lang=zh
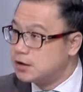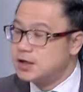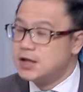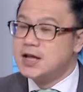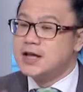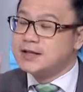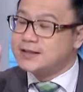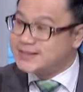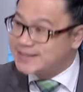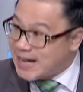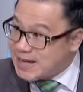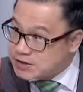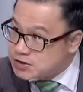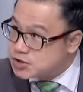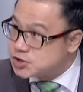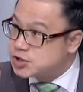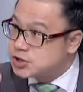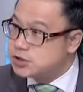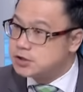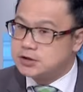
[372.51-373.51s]
嗯，但
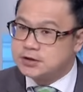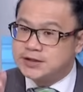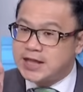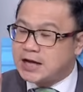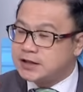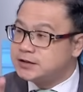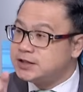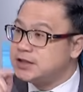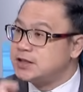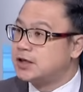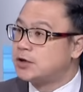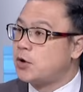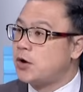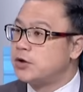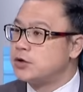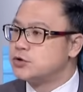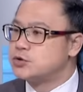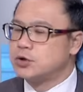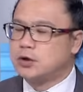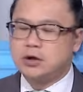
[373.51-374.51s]
是当地的官
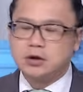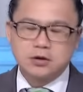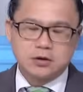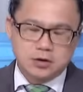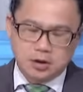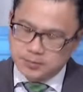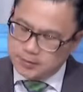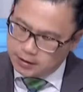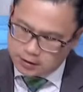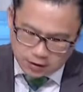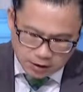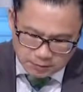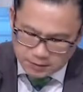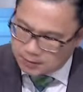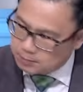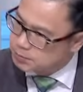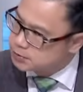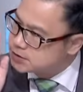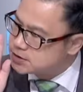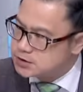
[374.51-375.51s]
员说根本根
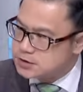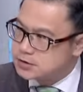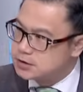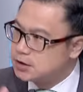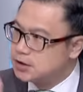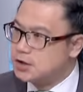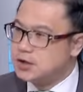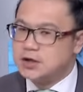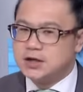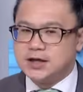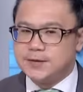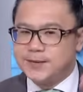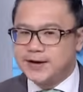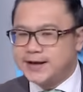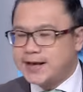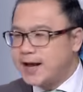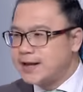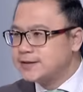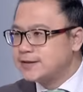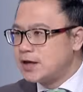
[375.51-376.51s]
本不止，你们
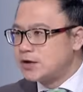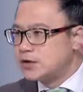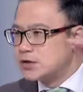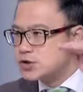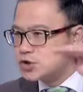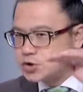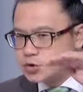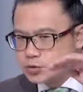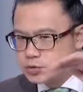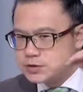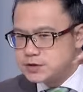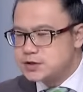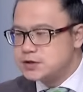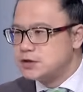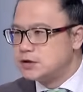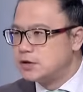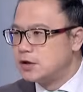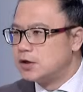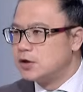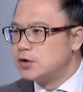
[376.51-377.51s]
看到的数
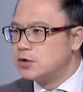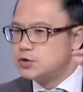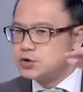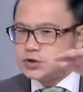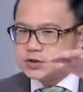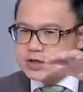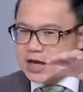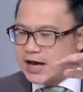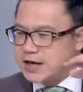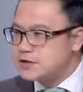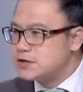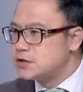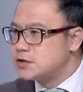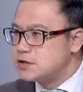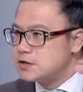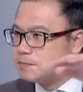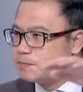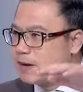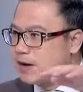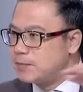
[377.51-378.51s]
字还只
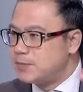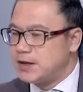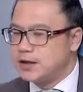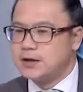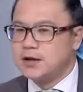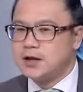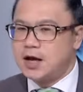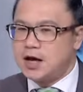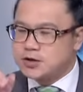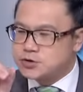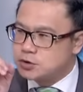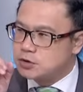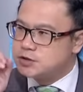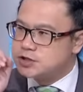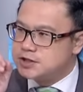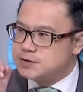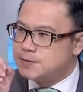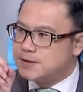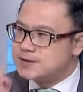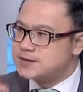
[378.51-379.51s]
是表面。他说
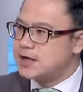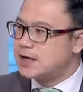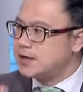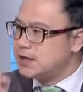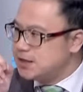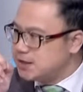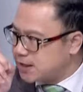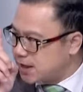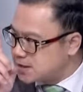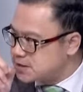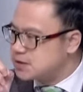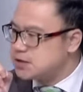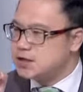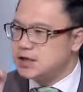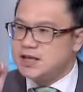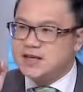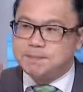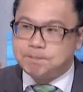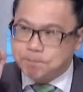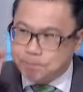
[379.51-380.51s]
基本上应该是
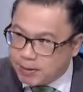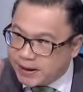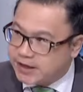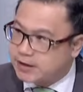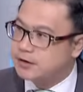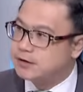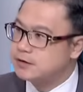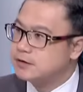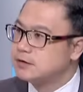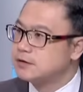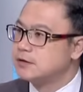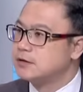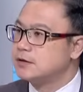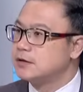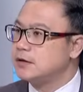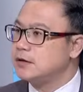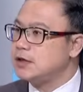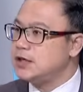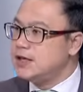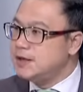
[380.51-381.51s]
一倍，一
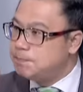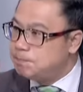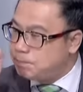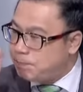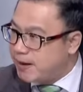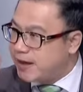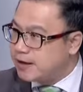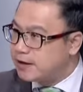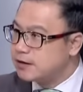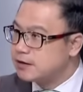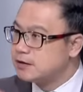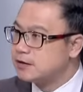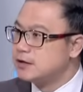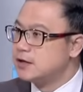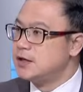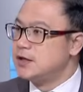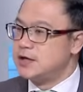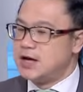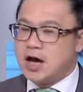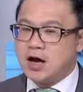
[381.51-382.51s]
倍啊，一倍。
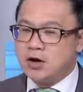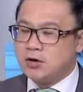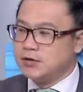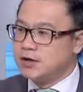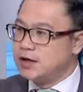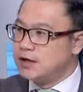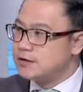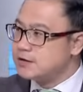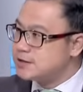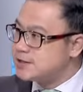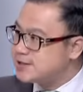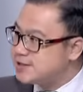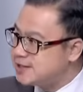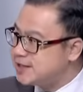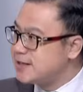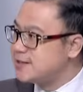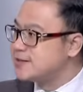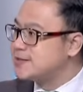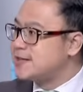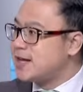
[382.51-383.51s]
然后呢？
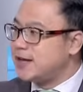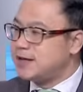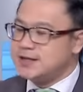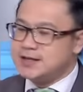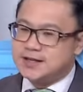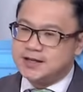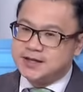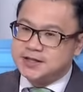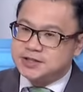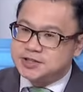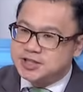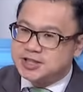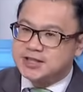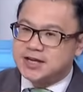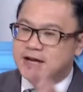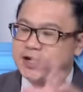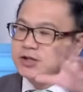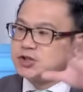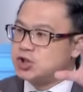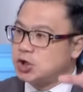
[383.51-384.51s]
现在你人进
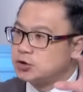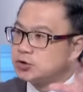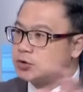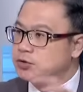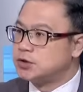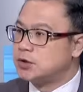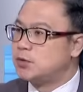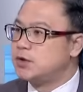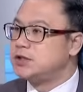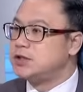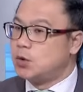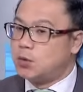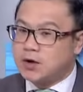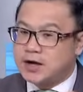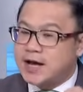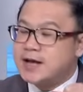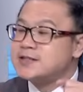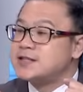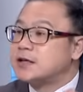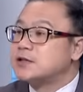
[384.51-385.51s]
来了，交通的问题，我刚
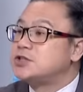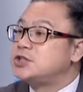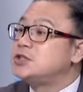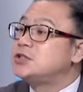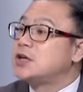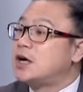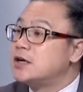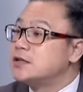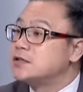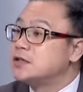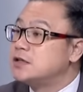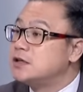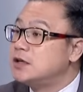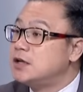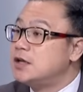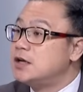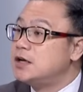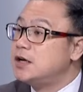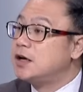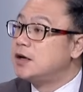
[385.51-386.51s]
才讲骑脚踏车
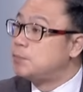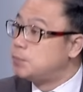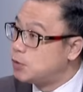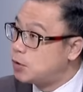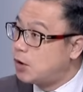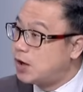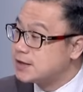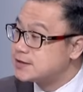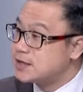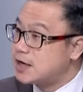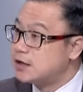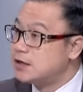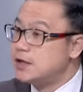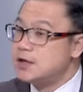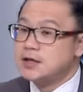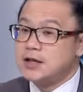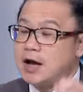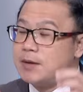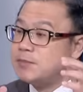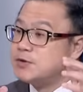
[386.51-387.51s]
那个不夸张，
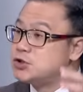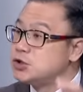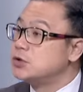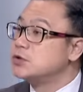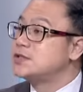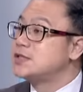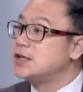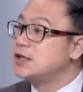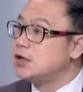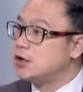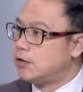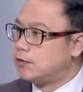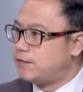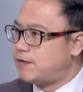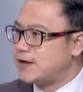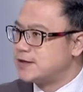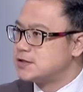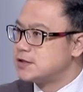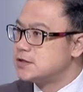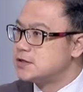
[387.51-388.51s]
他们就真的有
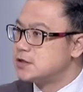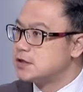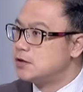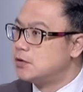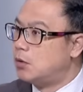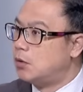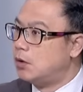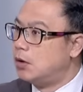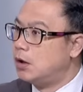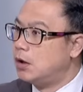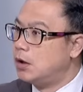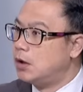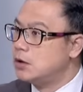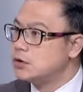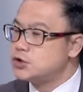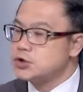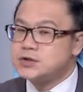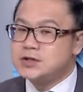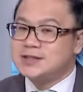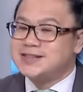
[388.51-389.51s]
发生车祸，
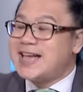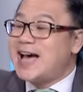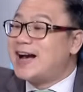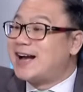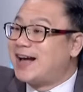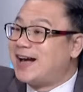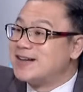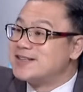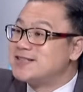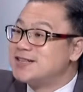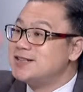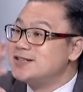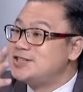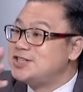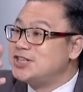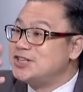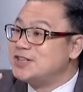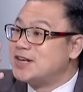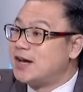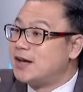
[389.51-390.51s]
就是大卡车
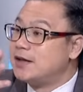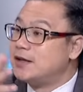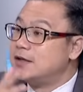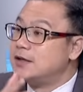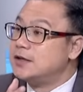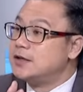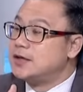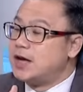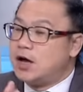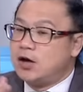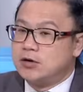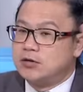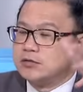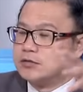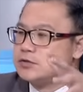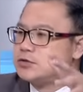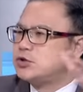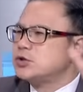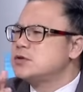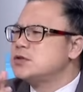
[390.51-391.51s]
进来，哦、然后
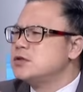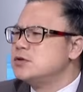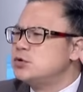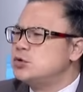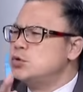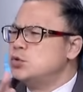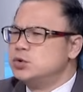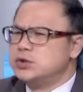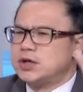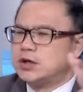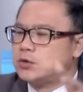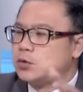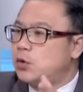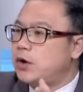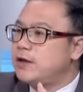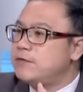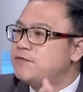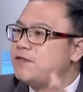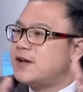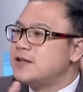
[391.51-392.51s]
就是路的
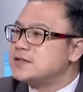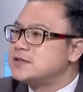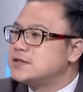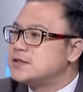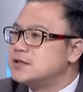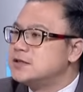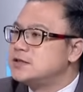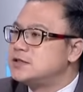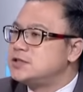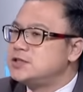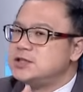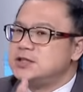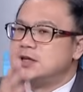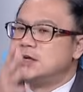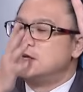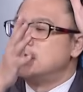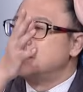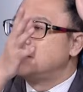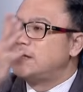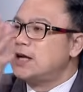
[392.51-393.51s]
规范设计、
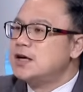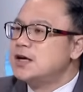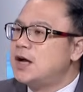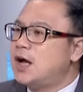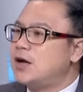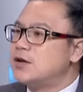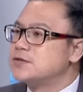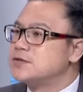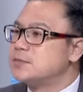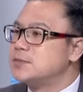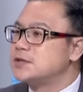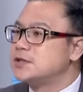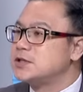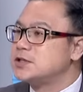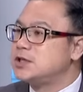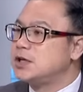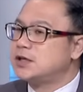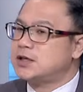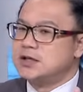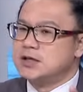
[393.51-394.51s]
灯号什么这
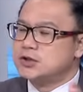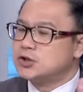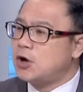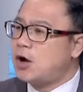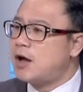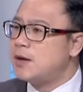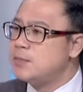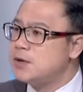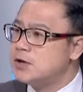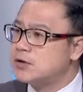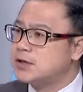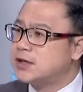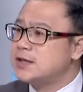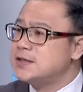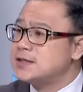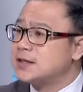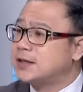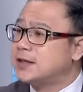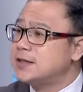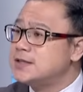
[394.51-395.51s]
些，可能都还没有
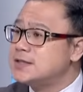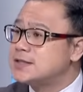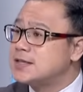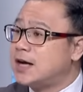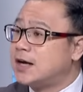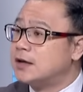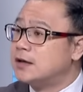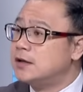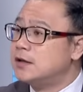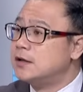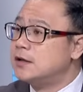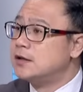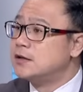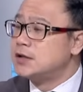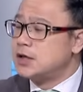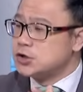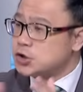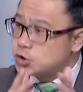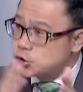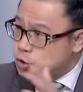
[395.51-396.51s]
跟着跟上，嗯、
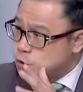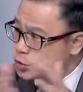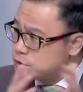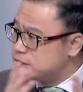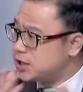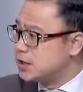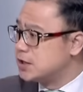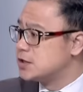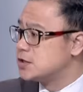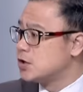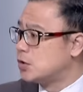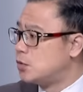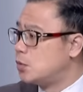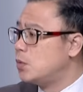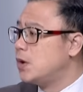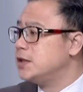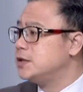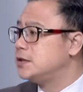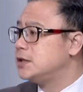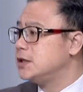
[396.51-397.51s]
那就出现了这种
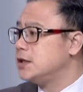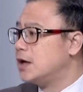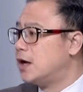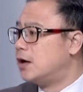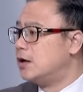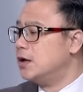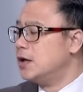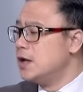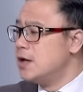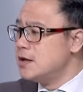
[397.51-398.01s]
问题了。